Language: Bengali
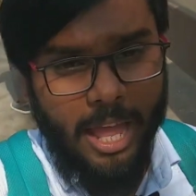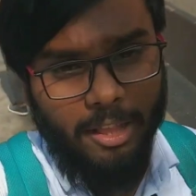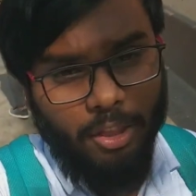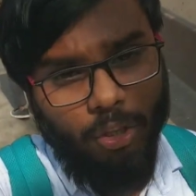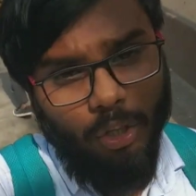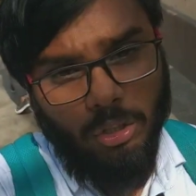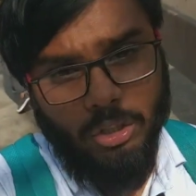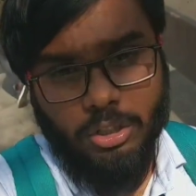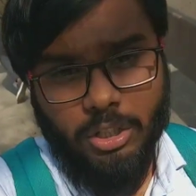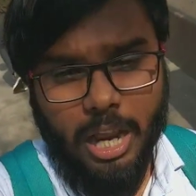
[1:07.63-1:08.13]

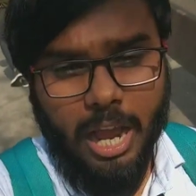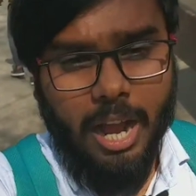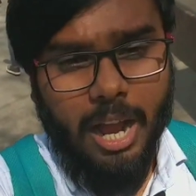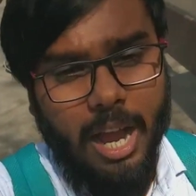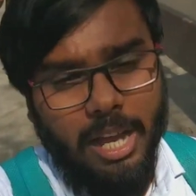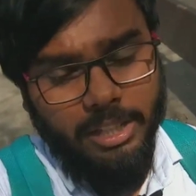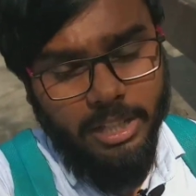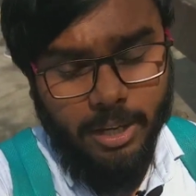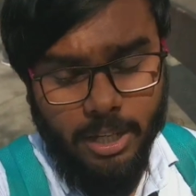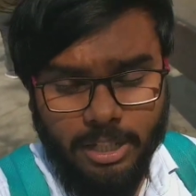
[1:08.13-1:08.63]
এত
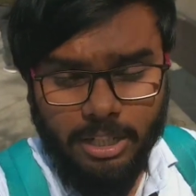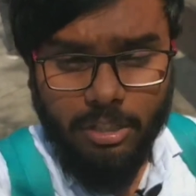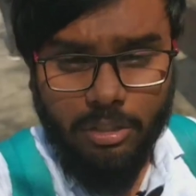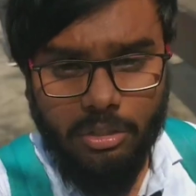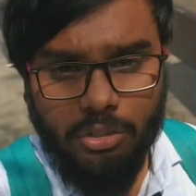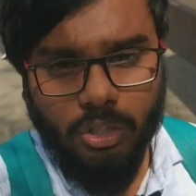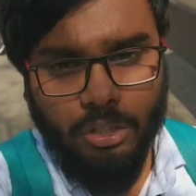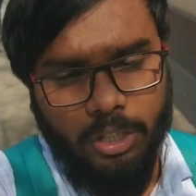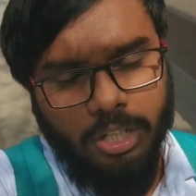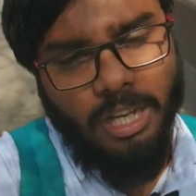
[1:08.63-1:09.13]
টাকা যা
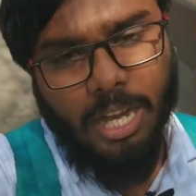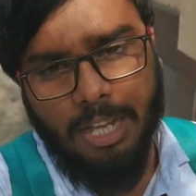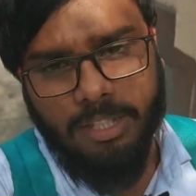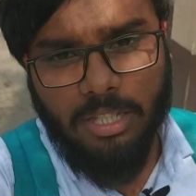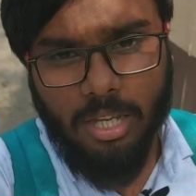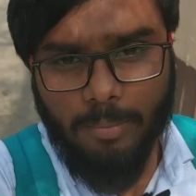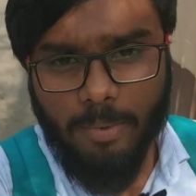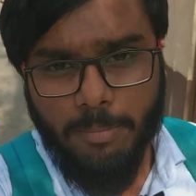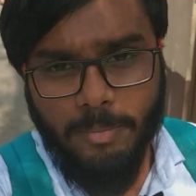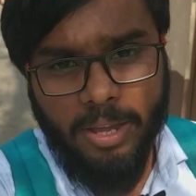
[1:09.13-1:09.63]
নিচ্ছ ঠিক
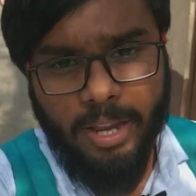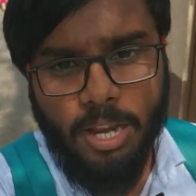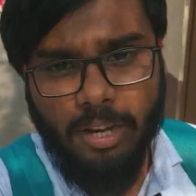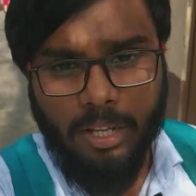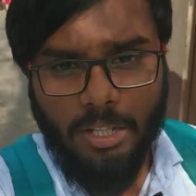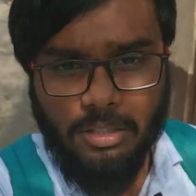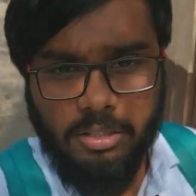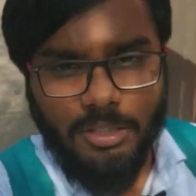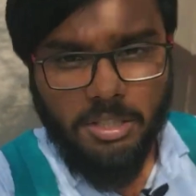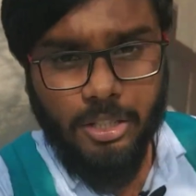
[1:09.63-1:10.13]
আছে আমি মেনে
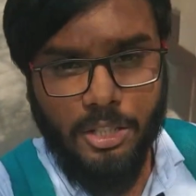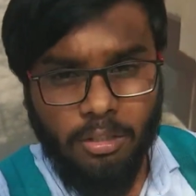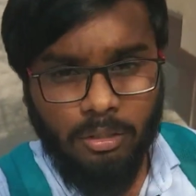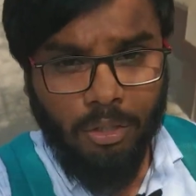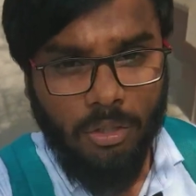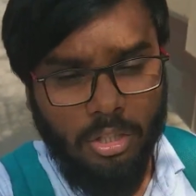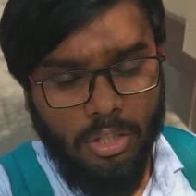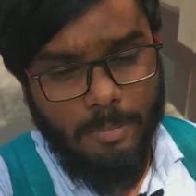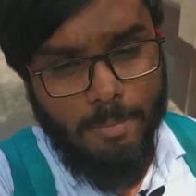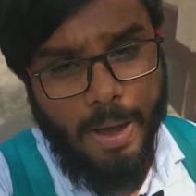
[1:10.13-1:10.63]
নিচ্ছি
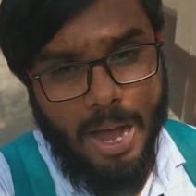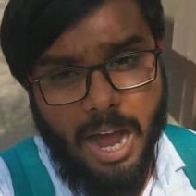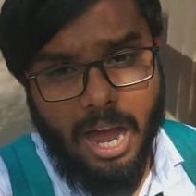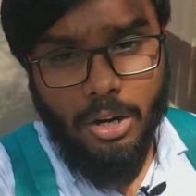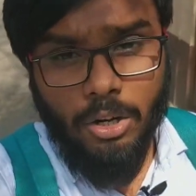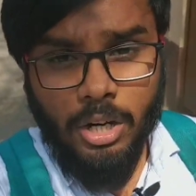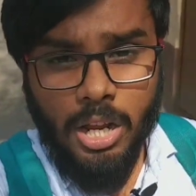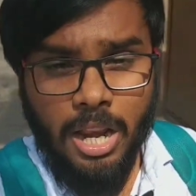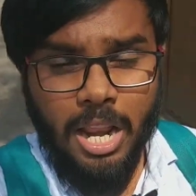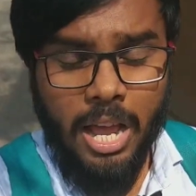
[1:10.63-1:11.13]
কিন্তু যদি
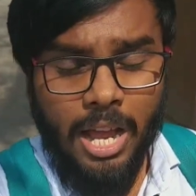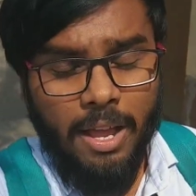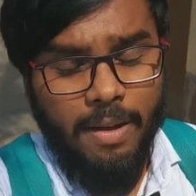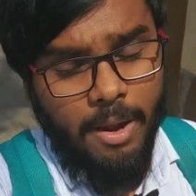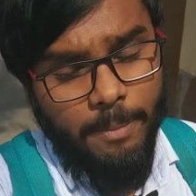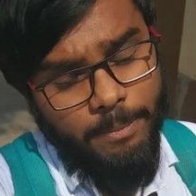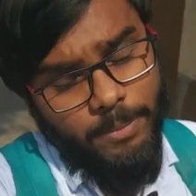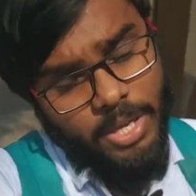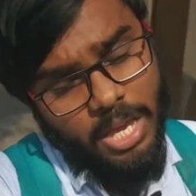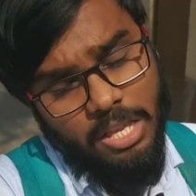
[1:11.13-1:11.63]
ভালো না লাগে
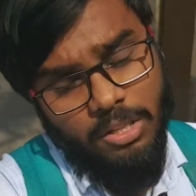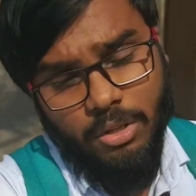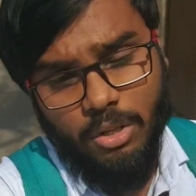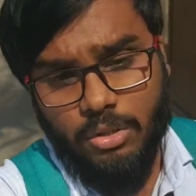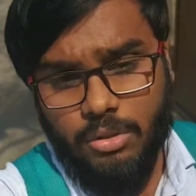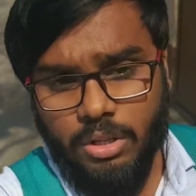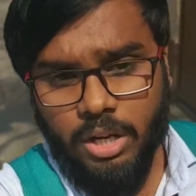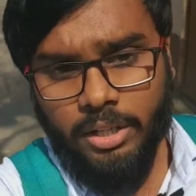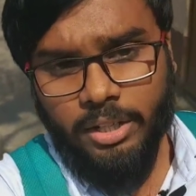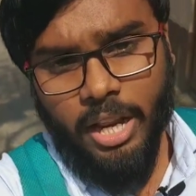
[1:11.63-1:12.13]
আমার পিঁয়াজ
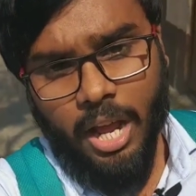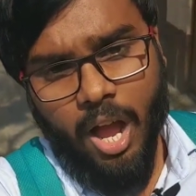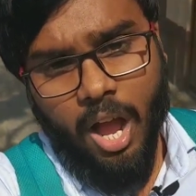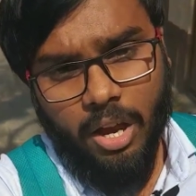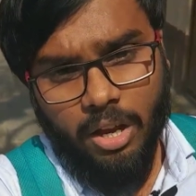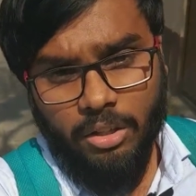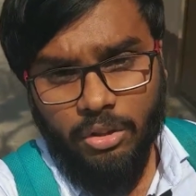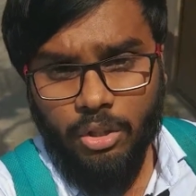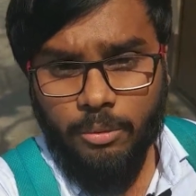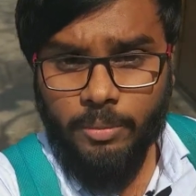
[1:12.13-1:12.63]
রসুনের টাকা
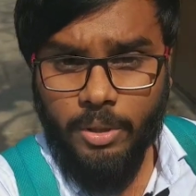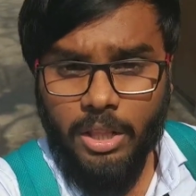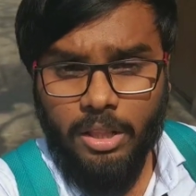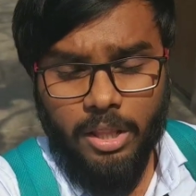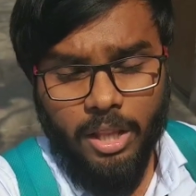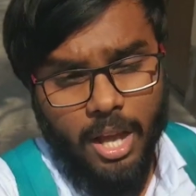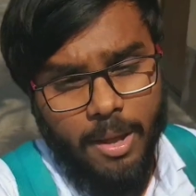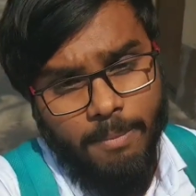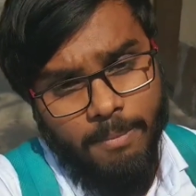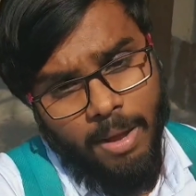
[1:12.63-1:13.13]
কিন্তু বিল
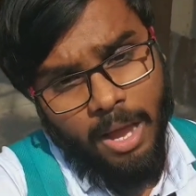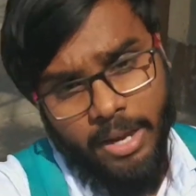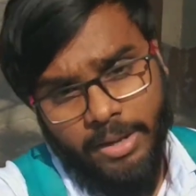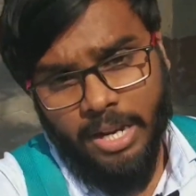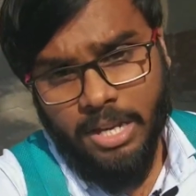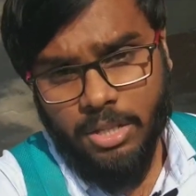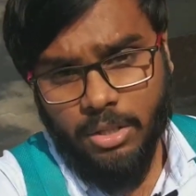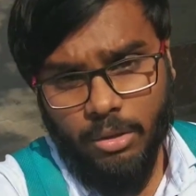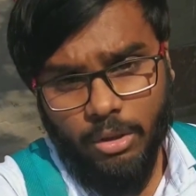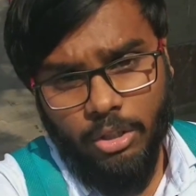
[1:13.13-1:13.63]
থেকে
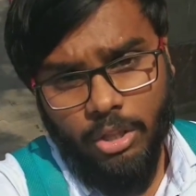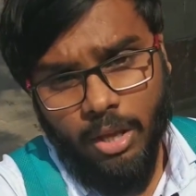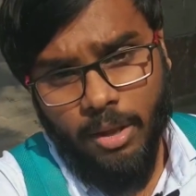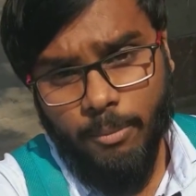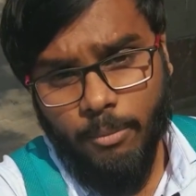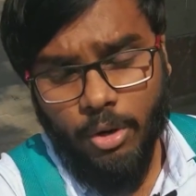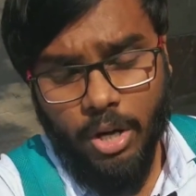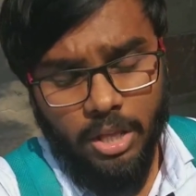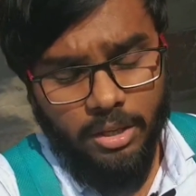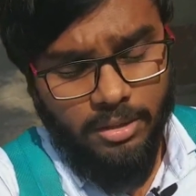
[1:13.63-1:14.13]
মাইনাস করে দিতে
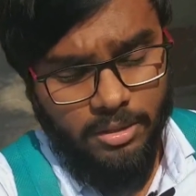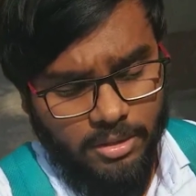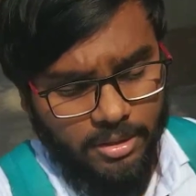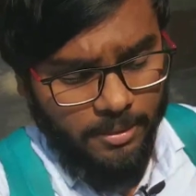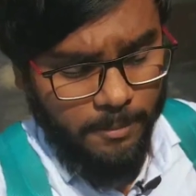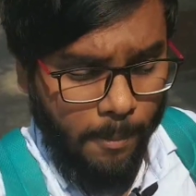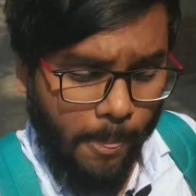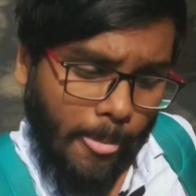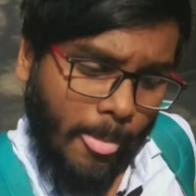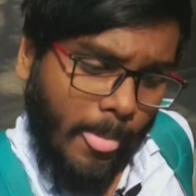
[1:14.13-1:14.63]
হবে বলে দিচ্ছি